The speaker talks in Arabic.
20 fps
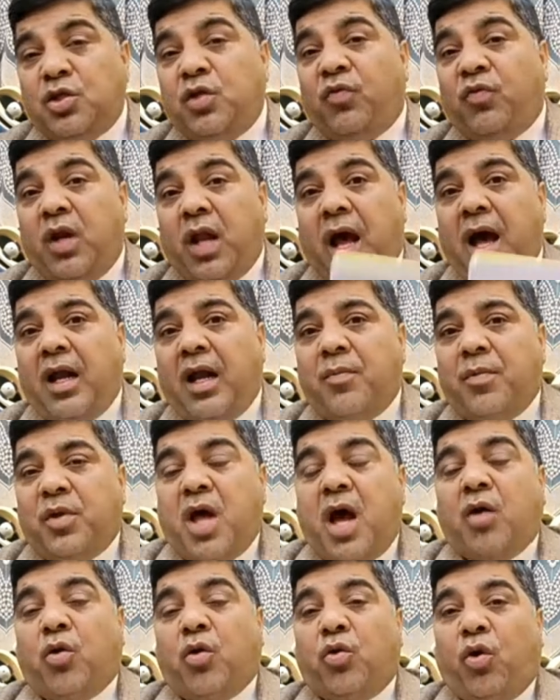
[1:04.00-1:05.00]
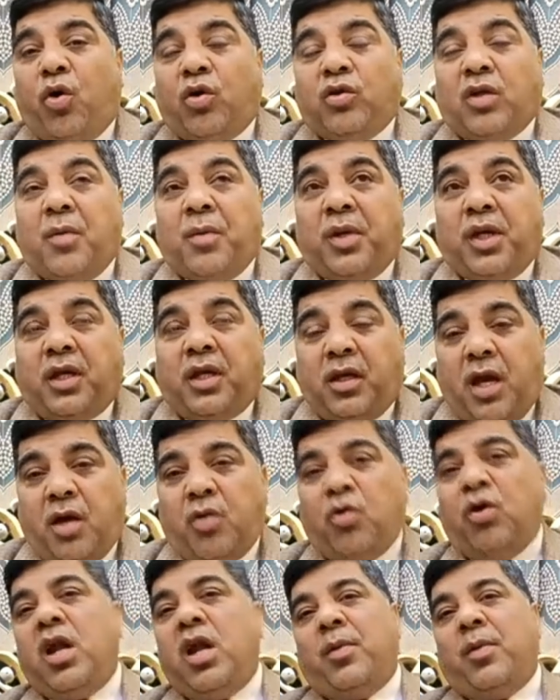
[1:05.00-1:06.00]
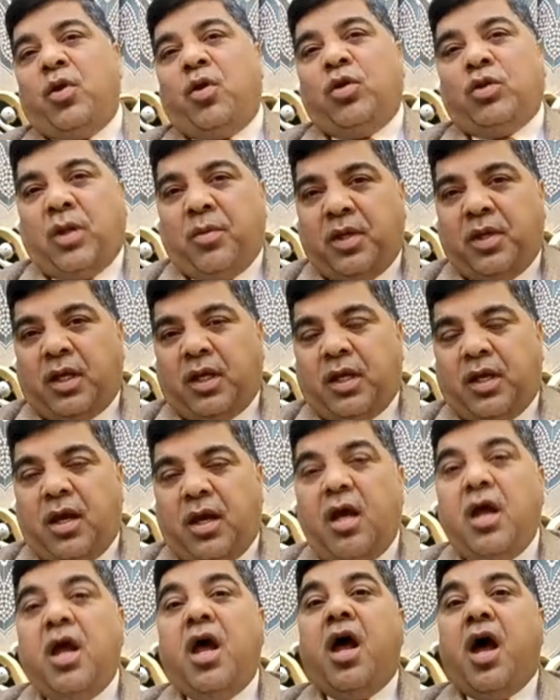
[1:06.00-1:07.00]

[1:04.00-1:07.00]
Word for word: للعالم اذا اكو ضغوط امريكيه نقول يا ضغوط امريكيه